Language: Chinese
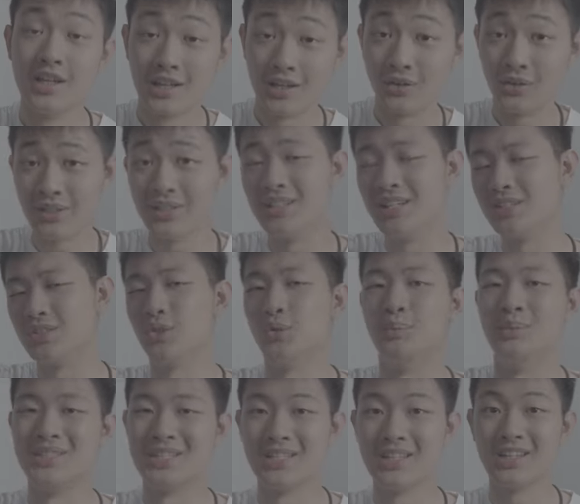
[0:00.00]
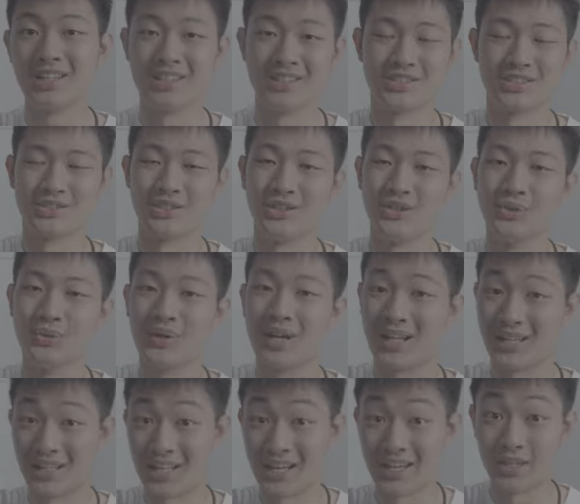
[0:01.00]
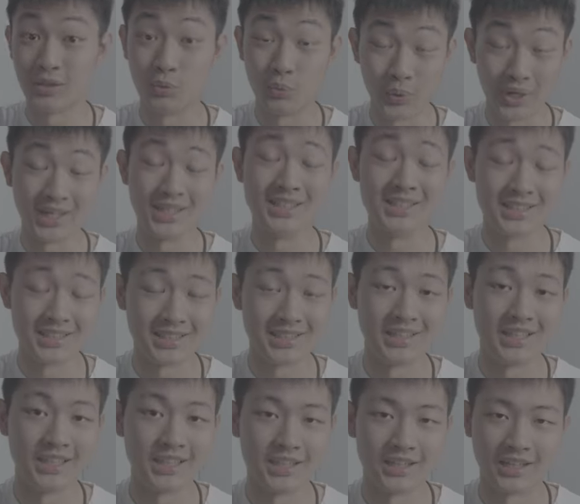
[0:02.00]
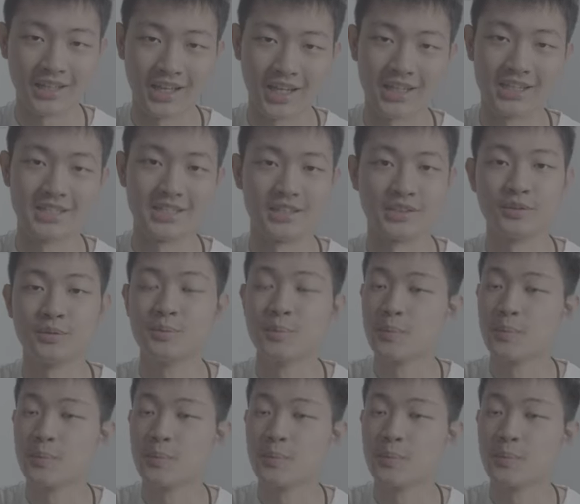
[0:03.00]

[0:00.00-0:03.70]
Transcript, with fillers: OK，那这我们今天 Gaston Luca Lightweight 系列的开箱。